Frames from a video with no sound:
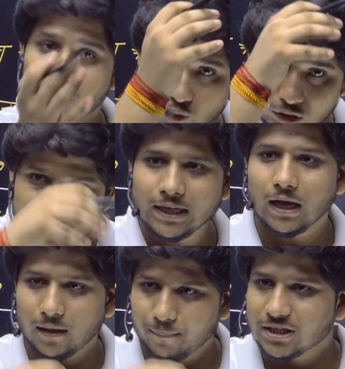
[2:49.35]
खुद की
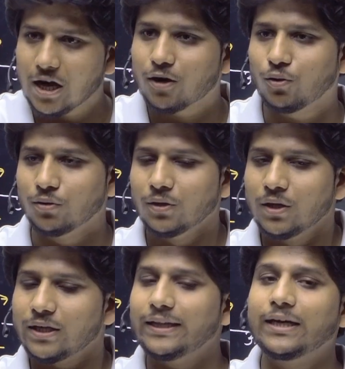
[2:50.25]
प्रजा को
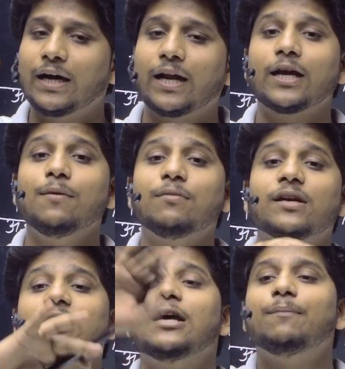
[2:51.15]
ये दिखाना कि हम
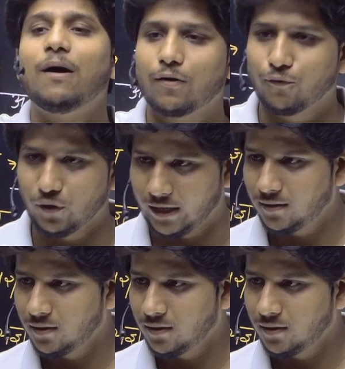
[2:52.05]
कितने पावरफुल हैं